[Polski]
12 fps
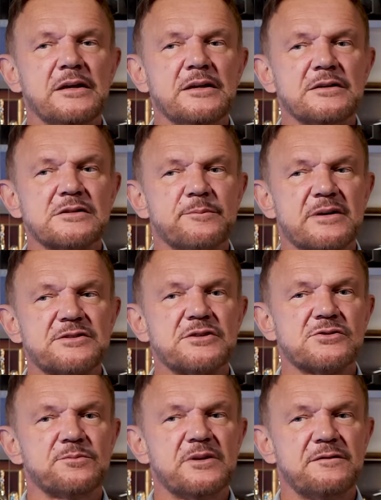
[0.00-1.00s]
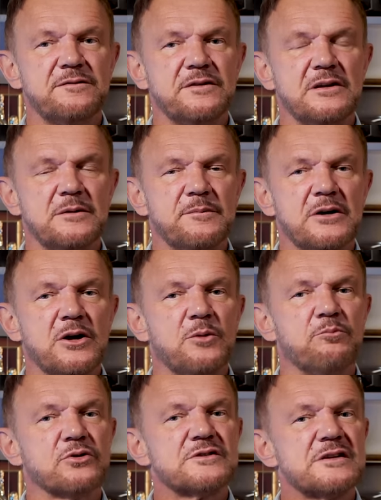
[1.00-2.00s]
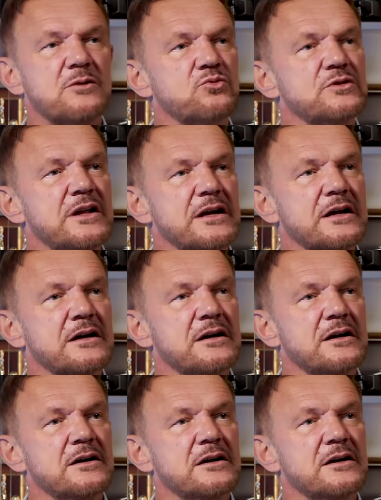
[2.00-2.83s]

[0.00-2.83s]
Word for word: I zobaczcie sobie film Pocałunek